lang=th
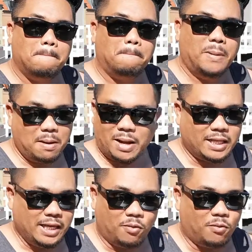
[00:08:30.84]
ไม่ได้มา
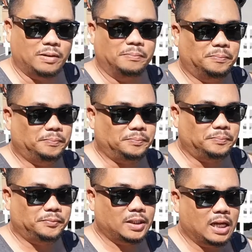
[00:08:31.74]
เที่ยวอะ่ะ
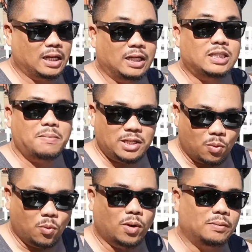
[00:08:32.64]
คือจะมาอ
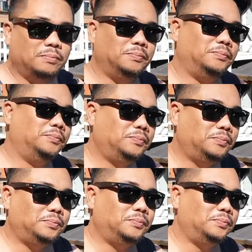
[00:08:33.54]
ยู่อ่ะ
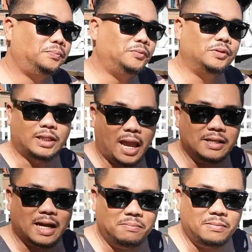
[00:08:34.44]
แนะ
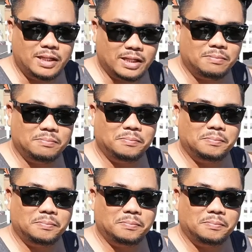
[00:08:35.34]
นำเลยนะครับ